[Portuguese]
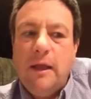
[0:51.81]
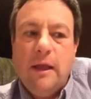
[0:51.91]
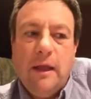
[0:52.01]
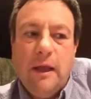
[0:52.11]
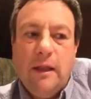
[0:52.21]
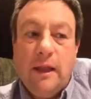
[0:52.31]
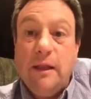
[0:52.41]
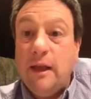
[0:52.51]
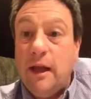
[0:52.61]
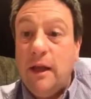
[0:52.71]
E ele está
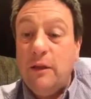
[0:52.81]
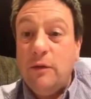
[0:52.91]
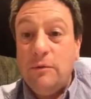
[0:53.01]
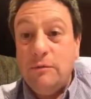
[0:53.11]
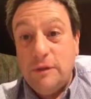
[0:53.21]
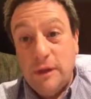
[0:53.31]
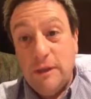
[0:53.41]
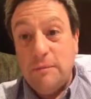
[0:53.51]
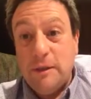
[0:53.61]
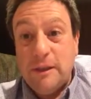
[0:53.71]
enterrado,
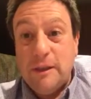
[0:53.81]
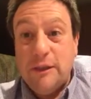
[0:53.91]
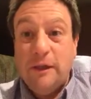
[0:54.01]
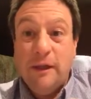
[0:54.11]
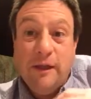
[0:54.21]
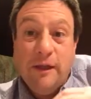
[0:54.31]
diga-se passagem,